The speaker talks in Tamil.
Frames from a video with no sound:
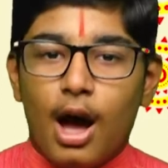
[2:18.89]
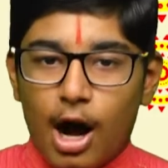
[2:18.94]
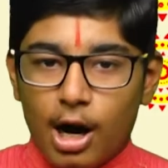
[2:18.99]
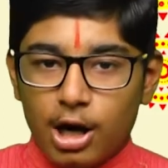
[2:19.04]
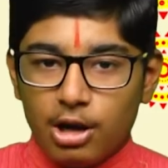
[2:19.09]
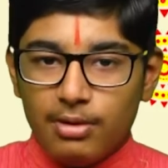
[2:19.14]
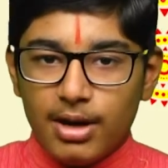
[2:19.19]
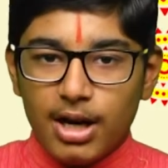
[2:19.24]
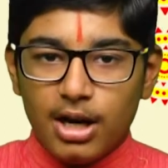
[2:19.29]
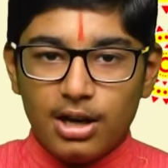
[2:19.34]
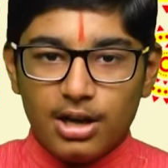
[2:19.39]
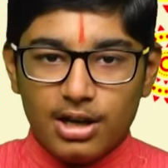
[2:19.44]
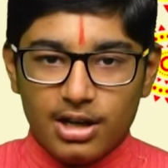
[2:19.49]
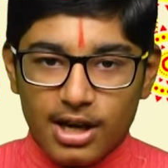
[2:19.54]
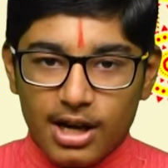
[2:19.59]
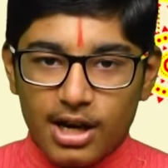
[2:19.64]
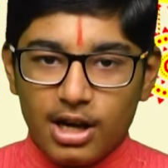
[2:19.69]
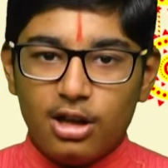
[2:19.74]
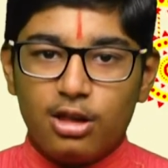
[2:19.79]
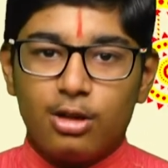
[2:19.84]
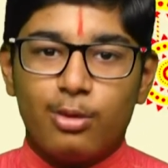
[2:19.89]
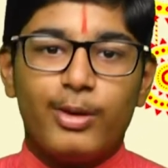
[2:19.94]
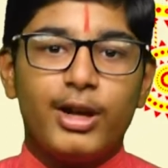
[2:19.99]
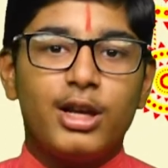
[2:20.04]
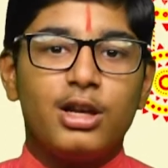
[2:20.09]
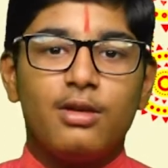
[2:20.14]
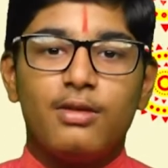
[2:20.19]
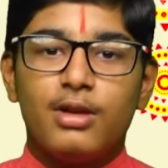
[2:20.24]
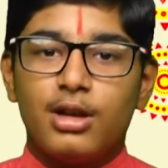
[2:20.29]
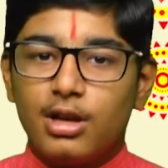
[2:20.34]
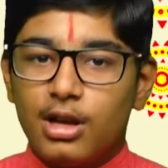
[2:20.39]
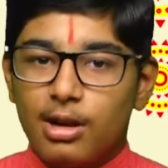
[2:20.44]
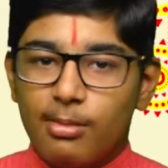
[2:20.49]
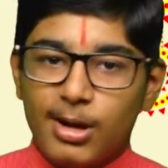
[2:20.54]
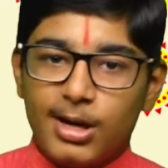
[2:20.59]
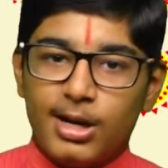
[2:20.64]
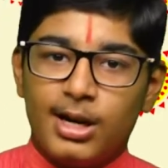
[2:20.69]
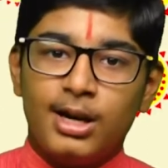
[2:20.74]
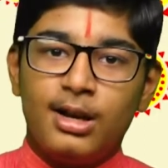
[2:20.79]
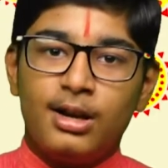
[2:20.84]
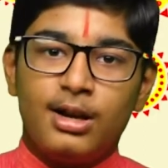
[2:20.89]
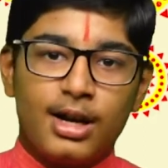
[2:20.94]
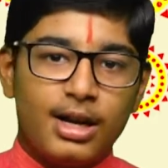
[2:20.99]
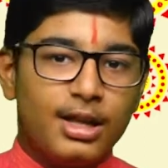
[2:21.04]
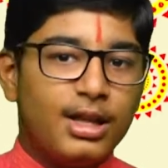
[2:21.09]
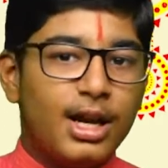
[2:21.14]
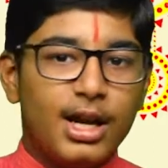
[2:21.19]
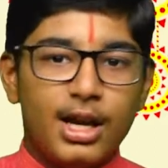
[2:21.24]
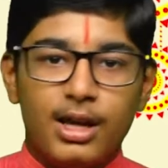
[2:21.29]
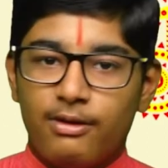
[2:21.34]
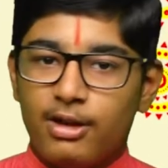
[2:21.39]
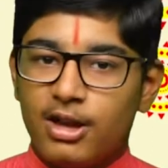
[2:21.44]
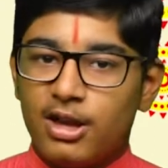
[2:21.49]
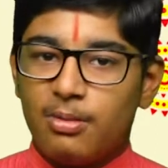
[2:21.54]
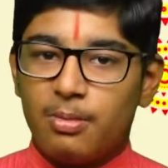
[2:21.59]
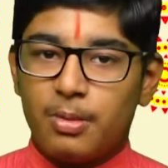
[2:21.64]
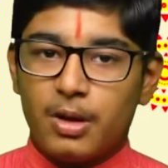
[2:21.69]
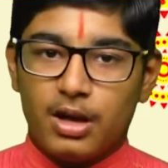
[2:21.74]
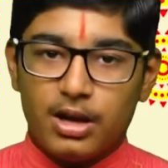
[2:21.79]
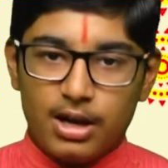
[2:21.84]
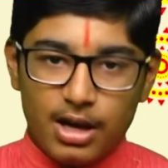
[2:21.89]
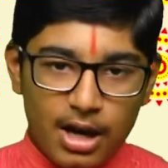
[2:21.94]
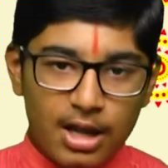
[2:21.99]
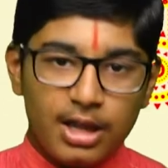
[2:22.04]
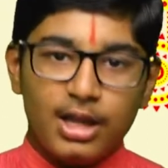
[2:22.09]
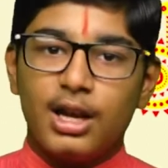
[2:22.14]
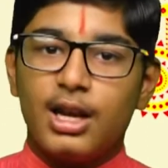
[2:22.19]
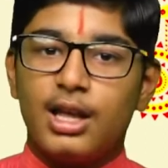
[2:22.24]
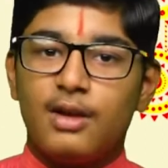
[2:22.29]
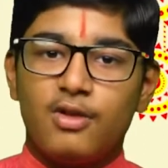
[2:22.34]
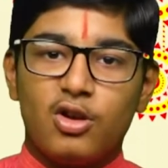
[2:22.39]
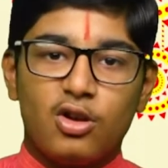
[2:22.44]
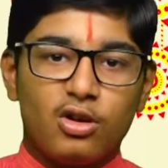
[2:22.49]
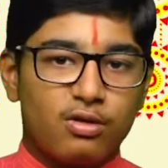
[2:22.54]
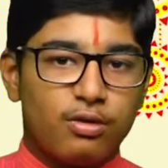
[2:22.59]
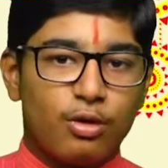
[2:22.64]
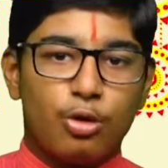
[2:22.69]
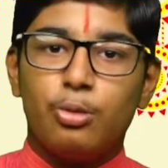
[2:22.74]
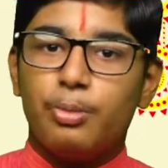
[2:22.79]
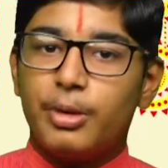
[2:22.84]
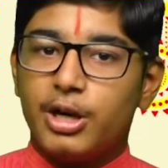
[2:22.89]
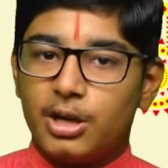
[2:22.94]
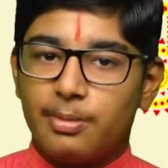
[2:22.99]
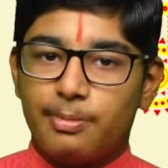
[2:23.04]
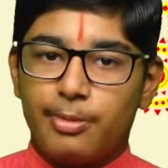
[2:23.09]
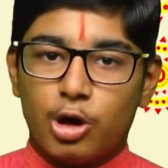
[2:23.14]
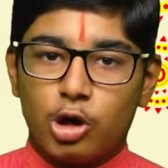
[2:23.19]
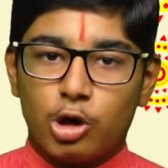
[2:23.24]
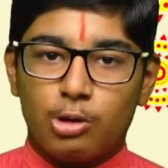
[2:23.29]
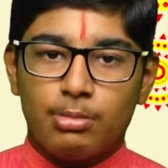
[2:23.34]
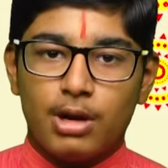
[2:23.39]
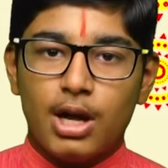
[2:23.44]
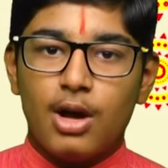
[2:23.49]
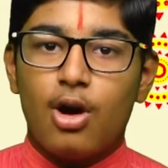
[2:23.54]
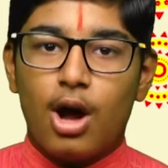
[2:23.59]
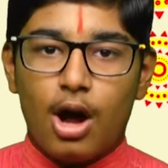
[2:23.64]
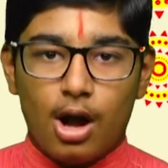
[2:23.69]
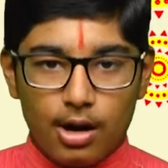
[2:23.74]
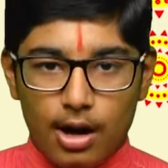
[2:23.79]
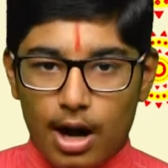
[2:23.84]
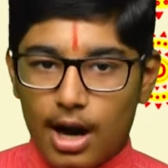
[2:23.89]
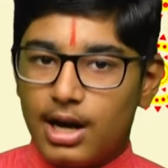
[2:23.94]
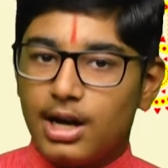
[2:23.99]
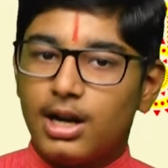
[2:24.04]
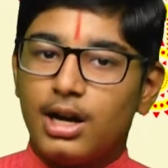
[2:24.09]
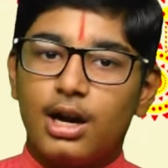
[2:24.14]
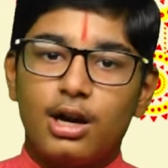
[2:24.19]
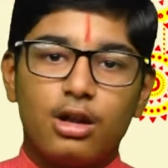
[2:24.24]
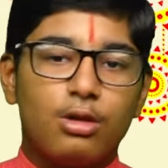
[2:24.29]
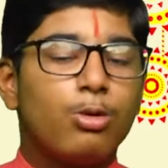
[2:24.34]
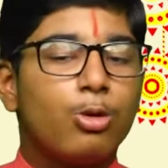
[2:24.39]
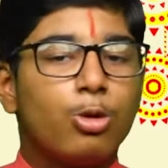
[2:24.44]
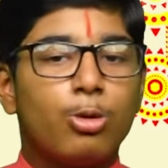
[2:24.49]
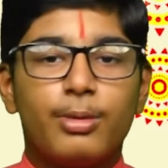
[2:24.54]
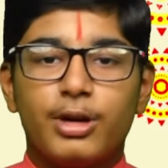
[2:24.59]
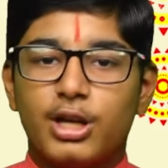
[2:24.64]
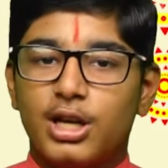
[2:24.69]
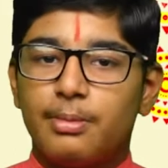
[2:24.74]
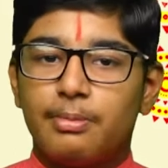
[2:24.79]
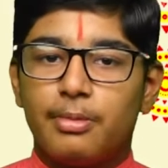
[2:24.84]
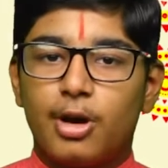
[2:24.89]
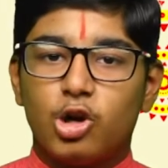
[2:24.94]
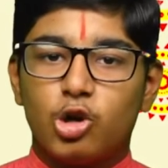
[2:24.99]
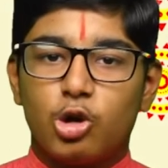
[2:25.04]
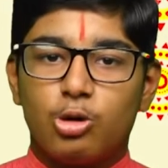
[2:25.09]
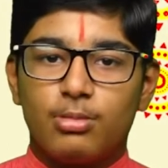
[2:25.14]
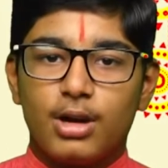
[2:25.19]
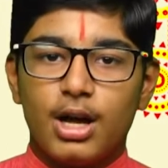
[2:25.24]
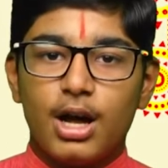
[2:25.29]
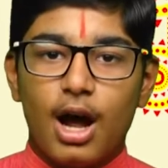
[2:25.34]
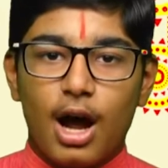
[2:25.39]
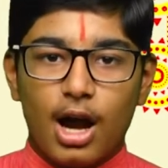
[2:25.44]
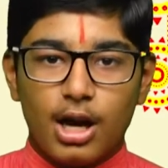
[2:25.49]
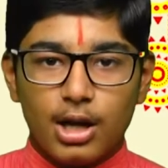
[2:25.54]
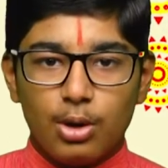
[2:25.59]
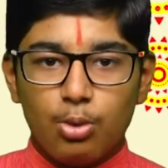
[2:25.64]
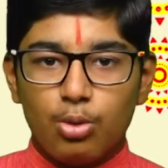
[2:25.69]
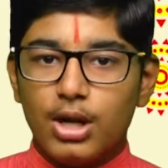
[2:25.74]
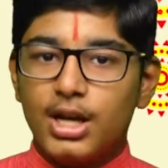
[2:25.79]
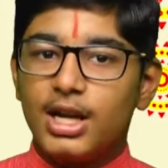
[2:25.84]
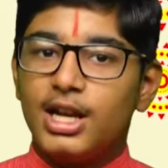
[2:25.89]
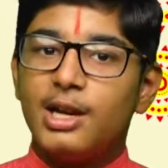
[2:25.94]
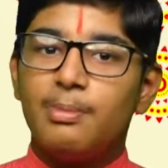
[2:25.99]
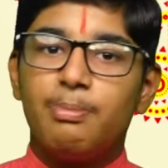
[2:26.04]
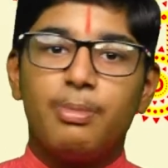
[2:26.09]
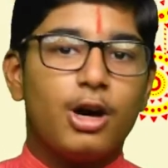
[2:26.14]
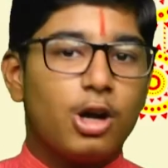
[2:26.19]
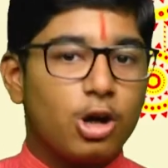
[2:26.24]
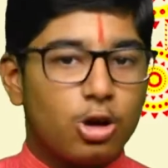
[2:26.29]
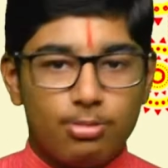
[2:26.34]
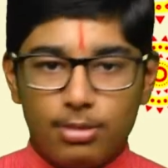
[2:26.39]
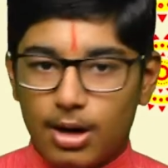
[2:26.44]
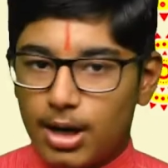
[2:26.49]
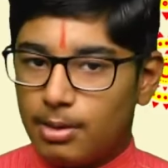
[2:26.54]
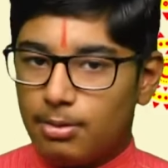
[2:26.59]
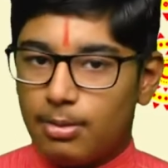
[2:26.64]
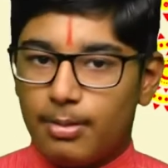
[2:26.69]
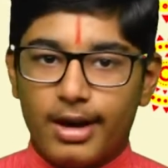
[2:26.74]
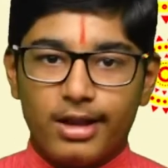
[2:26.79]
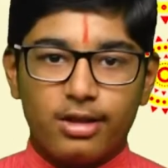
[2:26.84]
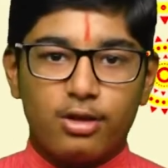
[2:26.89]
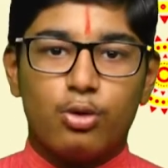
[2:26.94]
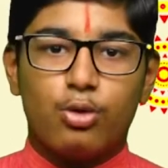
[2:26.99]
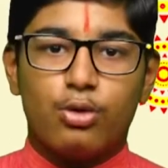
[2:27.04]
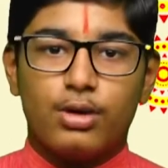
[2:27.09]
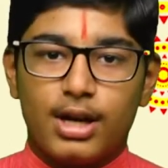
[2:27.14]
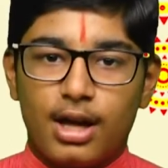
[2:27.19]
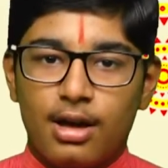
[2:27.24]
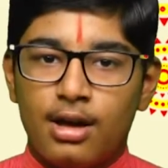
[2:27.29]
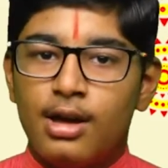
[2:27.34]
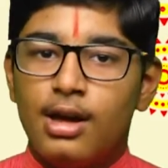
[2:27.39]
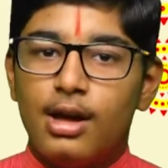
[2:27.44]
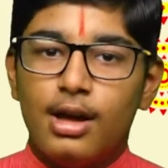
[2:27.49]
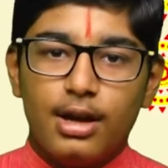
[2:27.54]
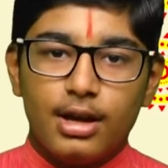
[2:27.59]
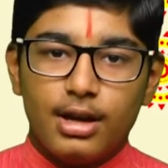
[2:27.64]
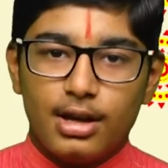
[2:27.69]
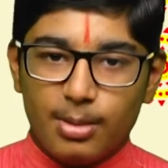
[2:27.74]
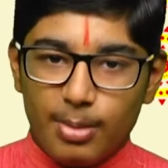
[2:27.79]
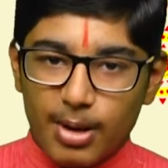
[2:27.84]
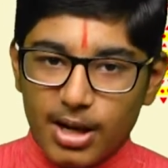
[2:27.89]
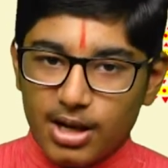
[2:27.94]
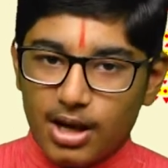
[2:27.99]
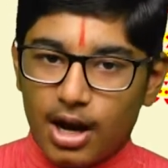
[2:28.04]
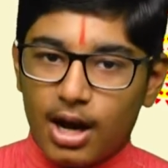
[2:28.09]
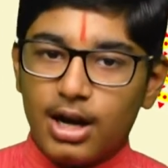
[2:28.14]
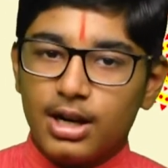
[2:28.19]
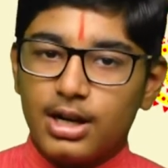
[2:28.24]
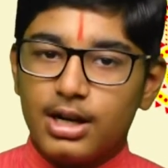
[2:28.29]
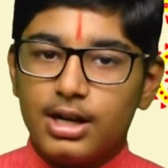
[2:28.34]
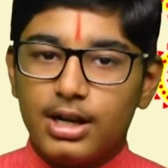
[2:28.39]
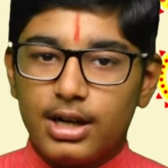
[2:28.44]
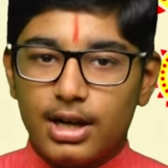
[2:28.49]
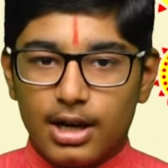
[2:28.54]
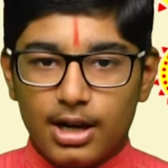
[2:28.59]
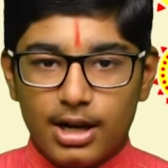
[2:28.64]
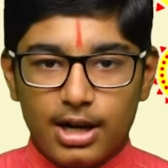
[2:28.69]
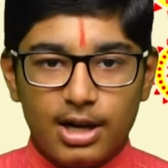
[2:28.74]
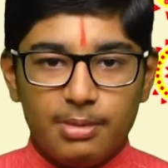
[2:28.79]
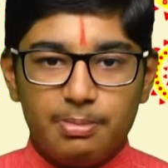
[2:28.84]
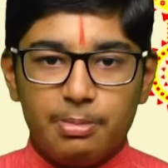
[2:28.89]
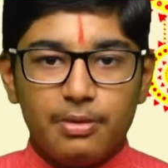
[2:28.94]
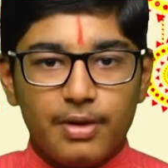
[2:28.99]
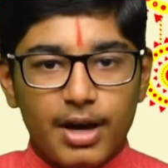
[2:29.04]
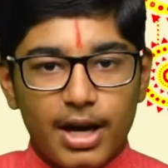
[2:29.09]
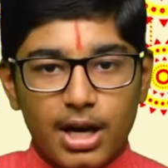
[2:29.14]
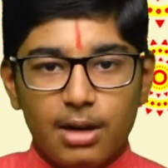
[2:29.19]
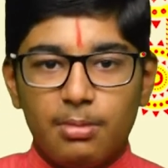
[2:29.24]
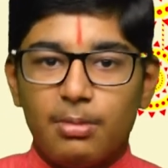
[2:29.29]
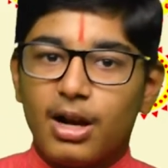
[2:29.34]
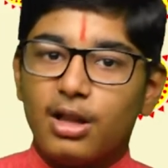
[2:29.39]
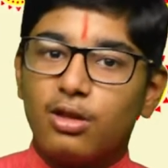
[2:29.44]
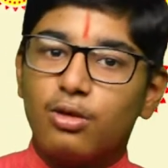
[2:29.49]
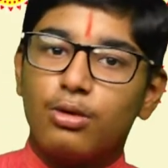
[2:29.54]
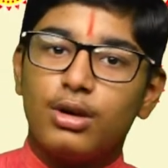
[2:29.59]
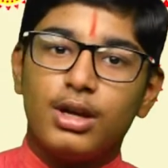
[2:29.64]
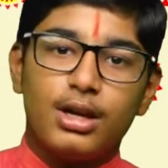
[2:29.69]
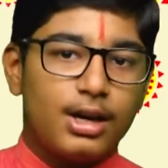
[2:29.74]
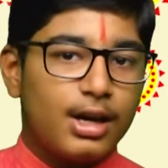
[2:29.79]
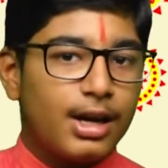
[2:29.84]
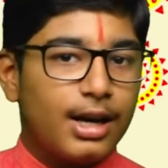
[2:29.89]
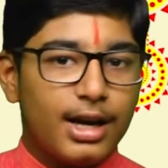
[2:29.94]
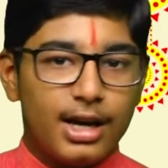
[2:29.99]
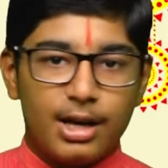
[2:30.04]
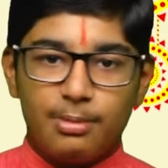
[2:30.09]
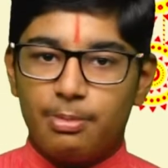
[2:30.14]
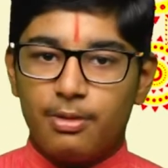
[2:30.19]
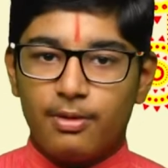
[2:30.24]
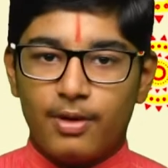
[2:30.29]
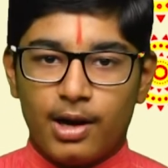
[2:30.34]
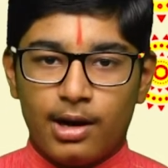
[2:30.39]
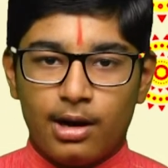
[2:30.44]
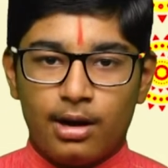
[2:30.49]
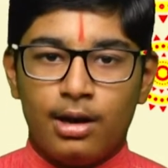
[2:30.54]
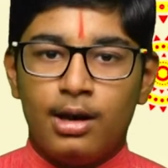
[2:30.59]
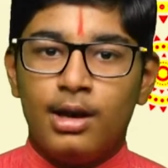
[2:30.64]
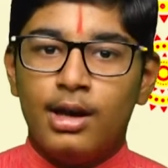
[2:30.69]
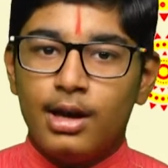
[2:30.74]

அதுவே அந்த தேனை சுவைத்து விட்டு நம்ம லலிதா தேவிக்கு லலிதா தேவியோட ஸ்வரூபத்தை பார்த்தோம்னா அழகான ஸ்வரூபத்தை பார்த்தோம்னா அதை விட இனிப்பாக இருக்குமா நம்ம மனசுக்குள்ளே இந்த மாதிரி நாக்கில் இருக்கிற இனிப்பு வேறு மனசுக்குள்ளே இருக்கிற இனிப்பு வேறு